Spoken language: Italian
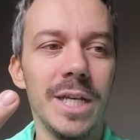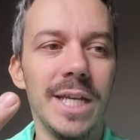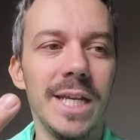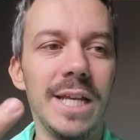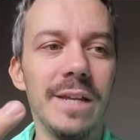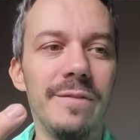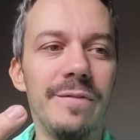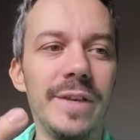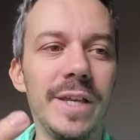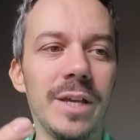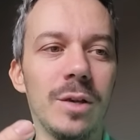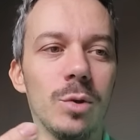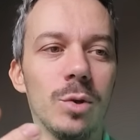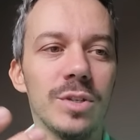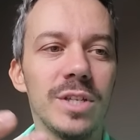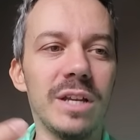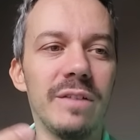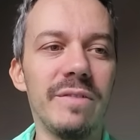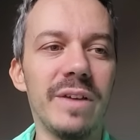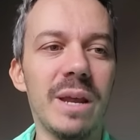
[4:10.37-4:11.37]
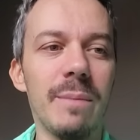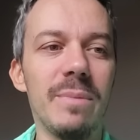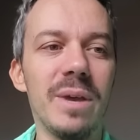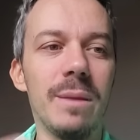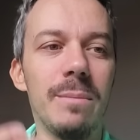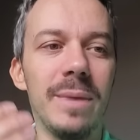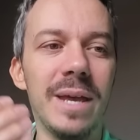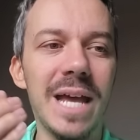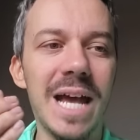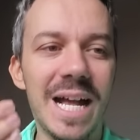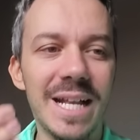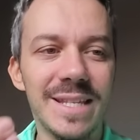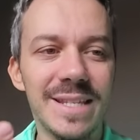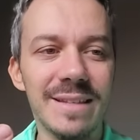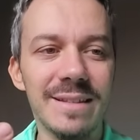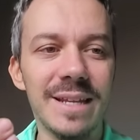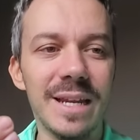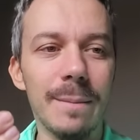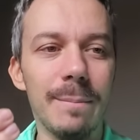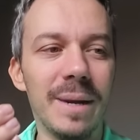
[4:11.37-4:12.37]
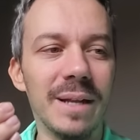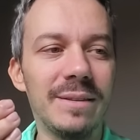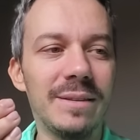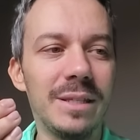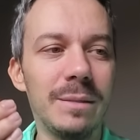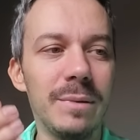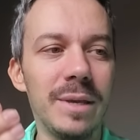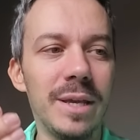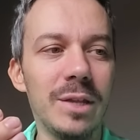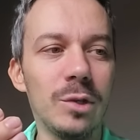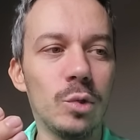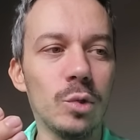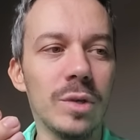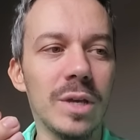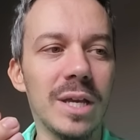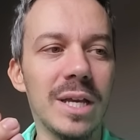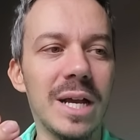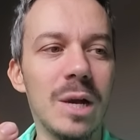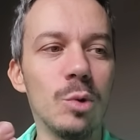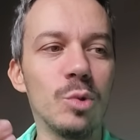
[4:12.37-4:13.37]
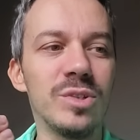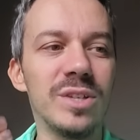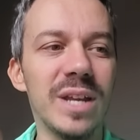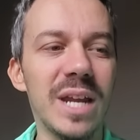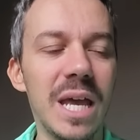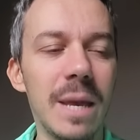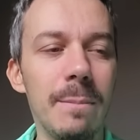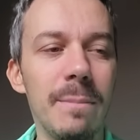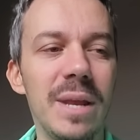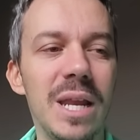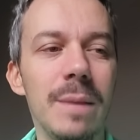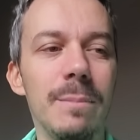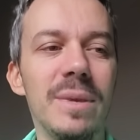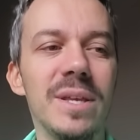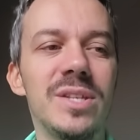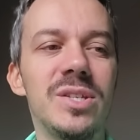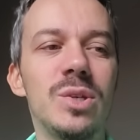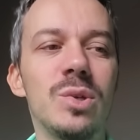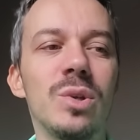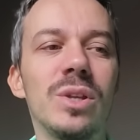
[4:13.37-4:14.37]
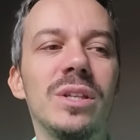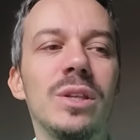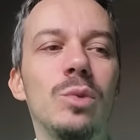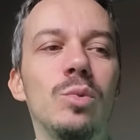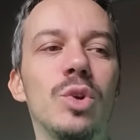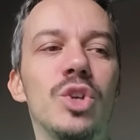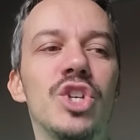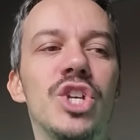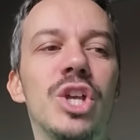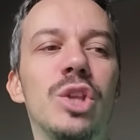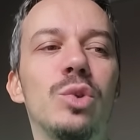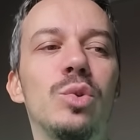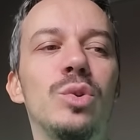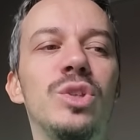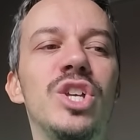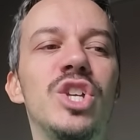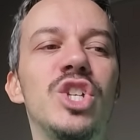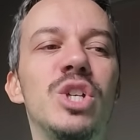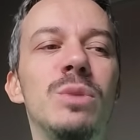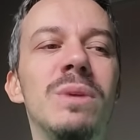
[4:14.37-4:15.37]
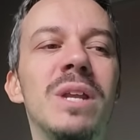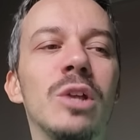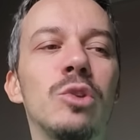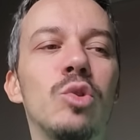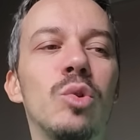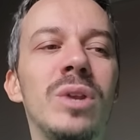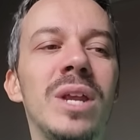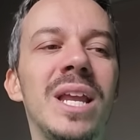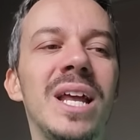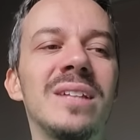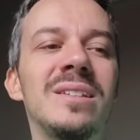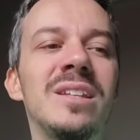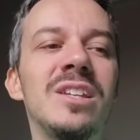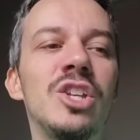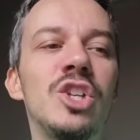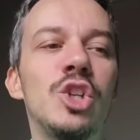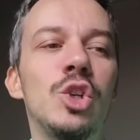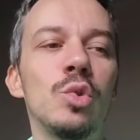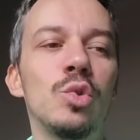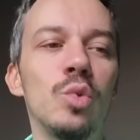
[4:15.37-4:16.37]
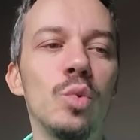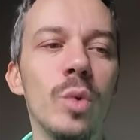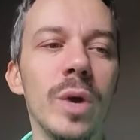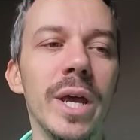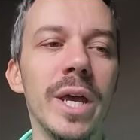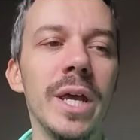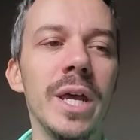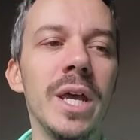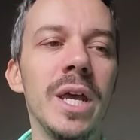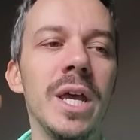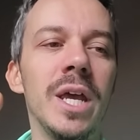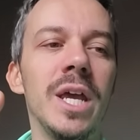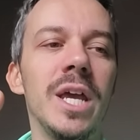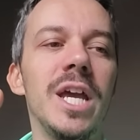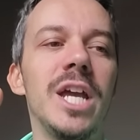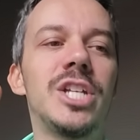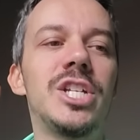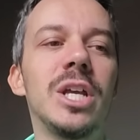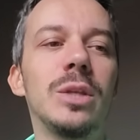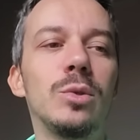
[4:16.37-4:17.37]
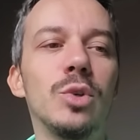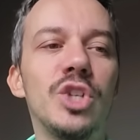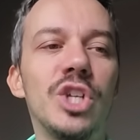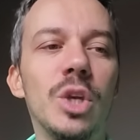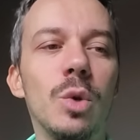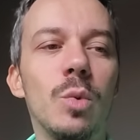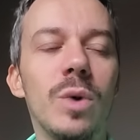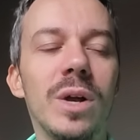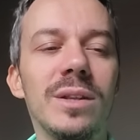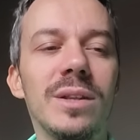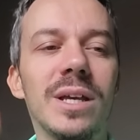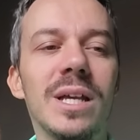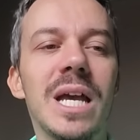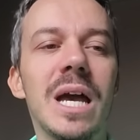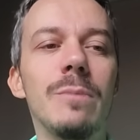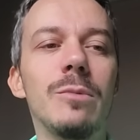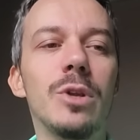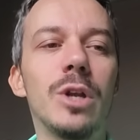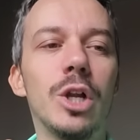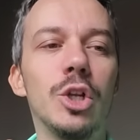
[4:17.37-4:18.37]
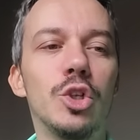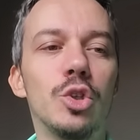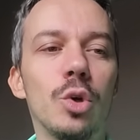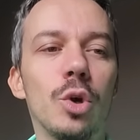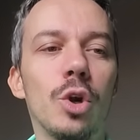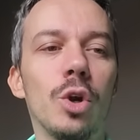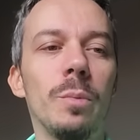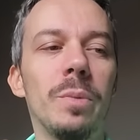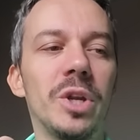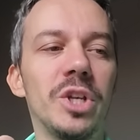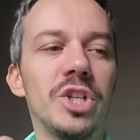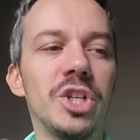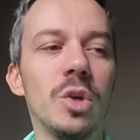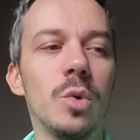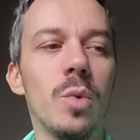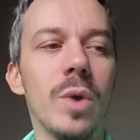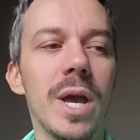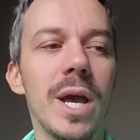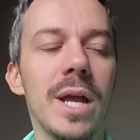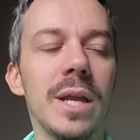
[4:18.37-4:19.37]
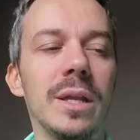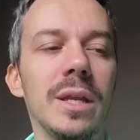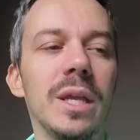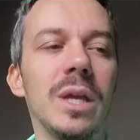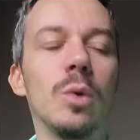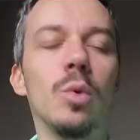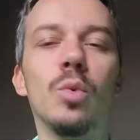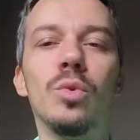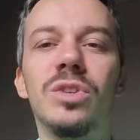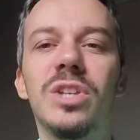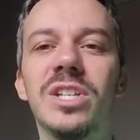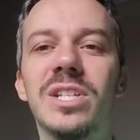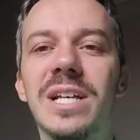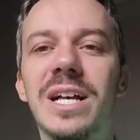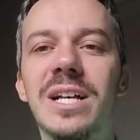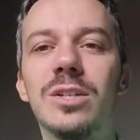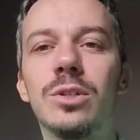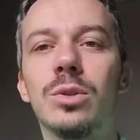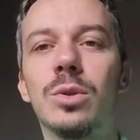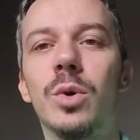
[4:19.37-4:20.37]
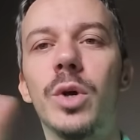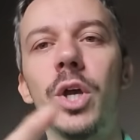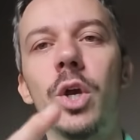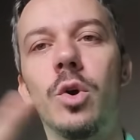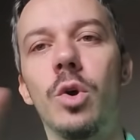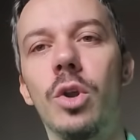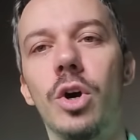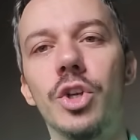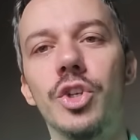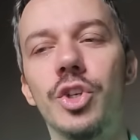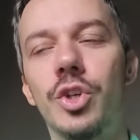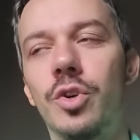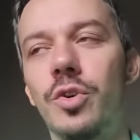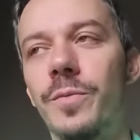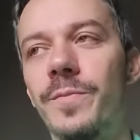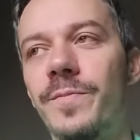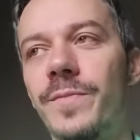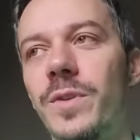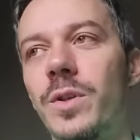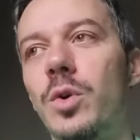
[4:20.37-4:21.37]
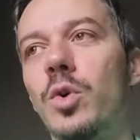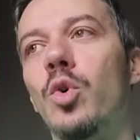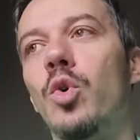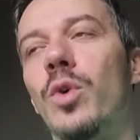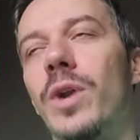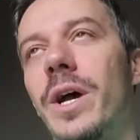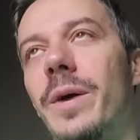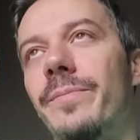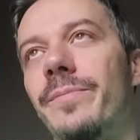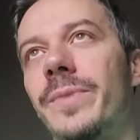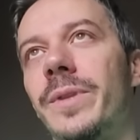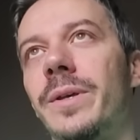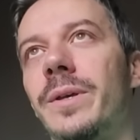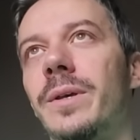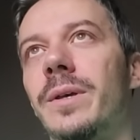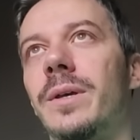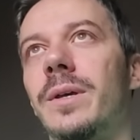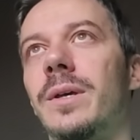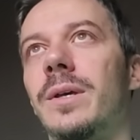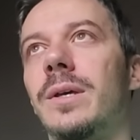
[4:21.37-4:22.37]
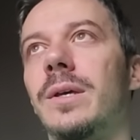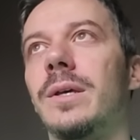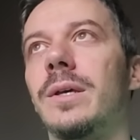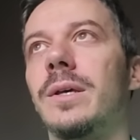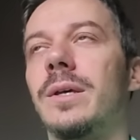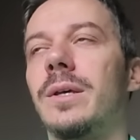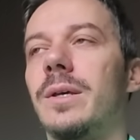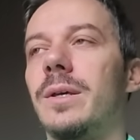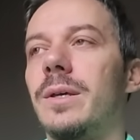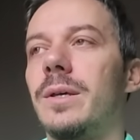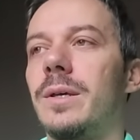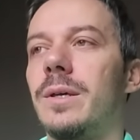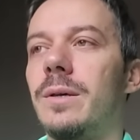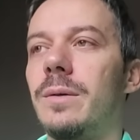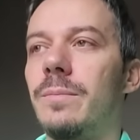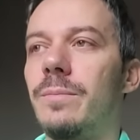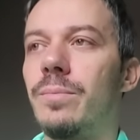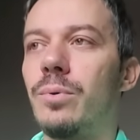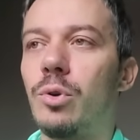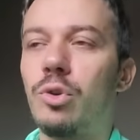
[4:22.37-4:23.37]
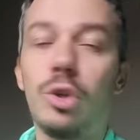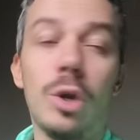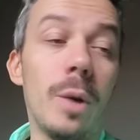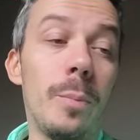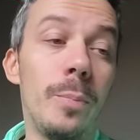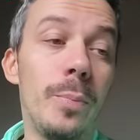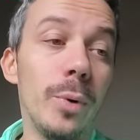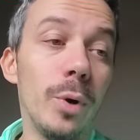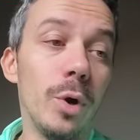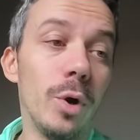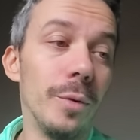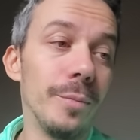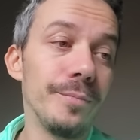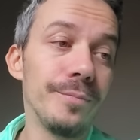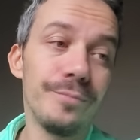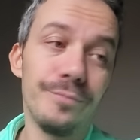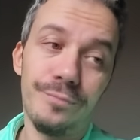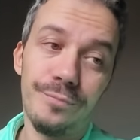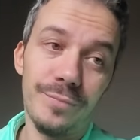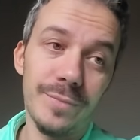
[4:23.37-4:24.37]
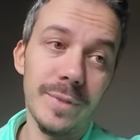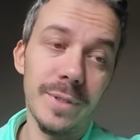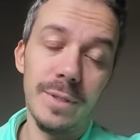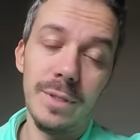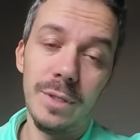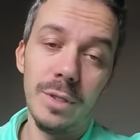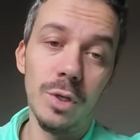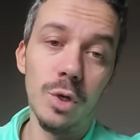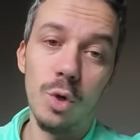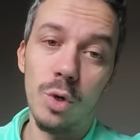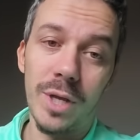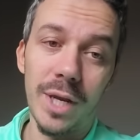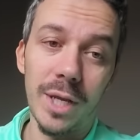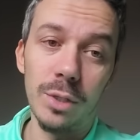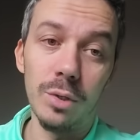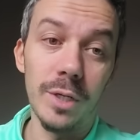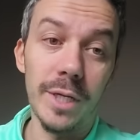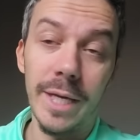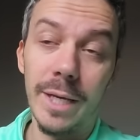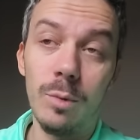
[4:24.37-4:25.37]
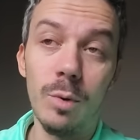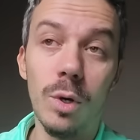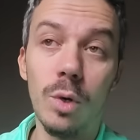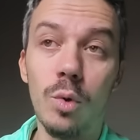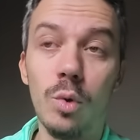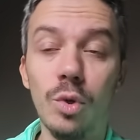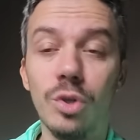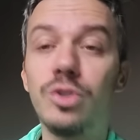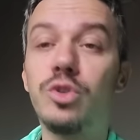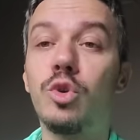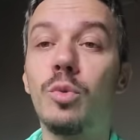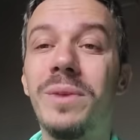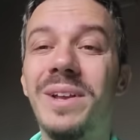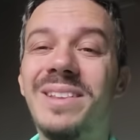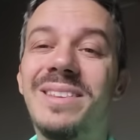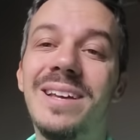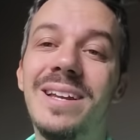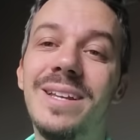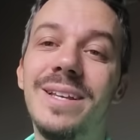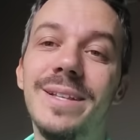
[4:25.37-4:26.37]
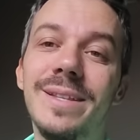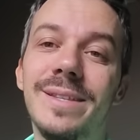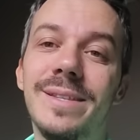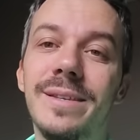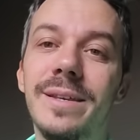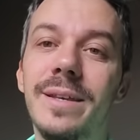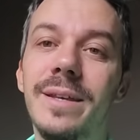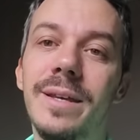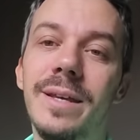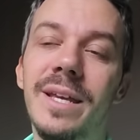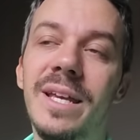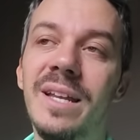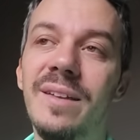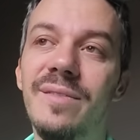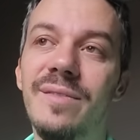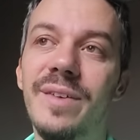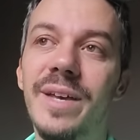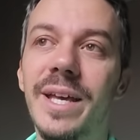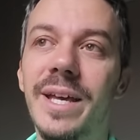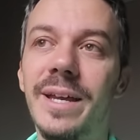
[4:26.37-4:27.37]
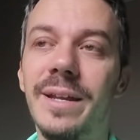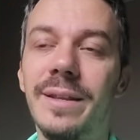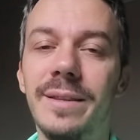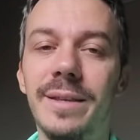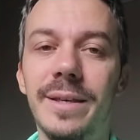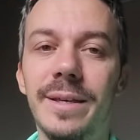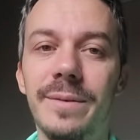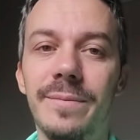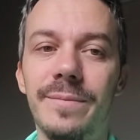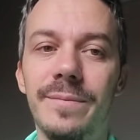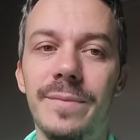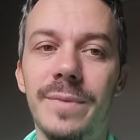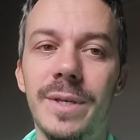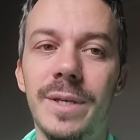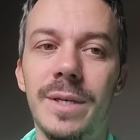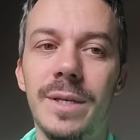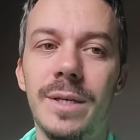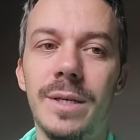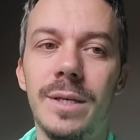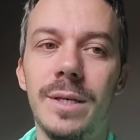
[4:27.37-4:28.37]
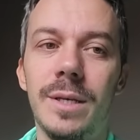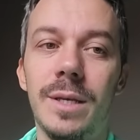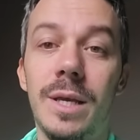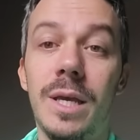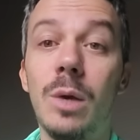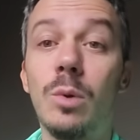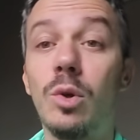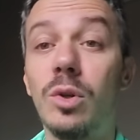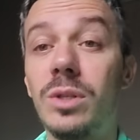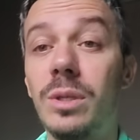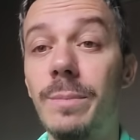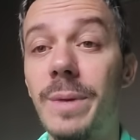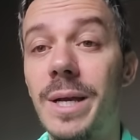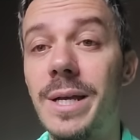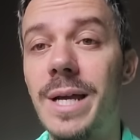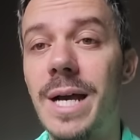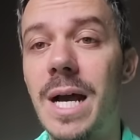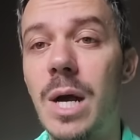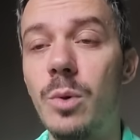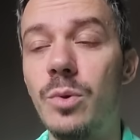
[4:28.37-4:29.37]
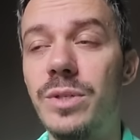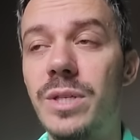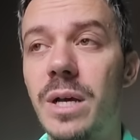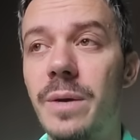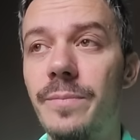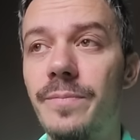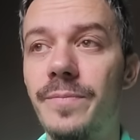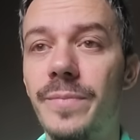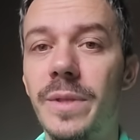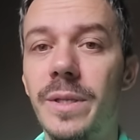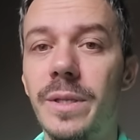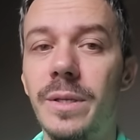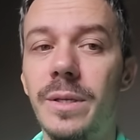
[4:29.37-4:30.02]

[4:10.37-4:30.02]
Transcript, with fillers: Il vincolo salverebbe il Meazza dall'abbattimento che causerebbe l'emissione di 210.000 tonnellate di CO2 e 150 camion al giorno per 5 anni. Un disastro ecologico. Ora, purtroppo io credo che qualcuno strumentalizzi il verde, che è un'ottima causa,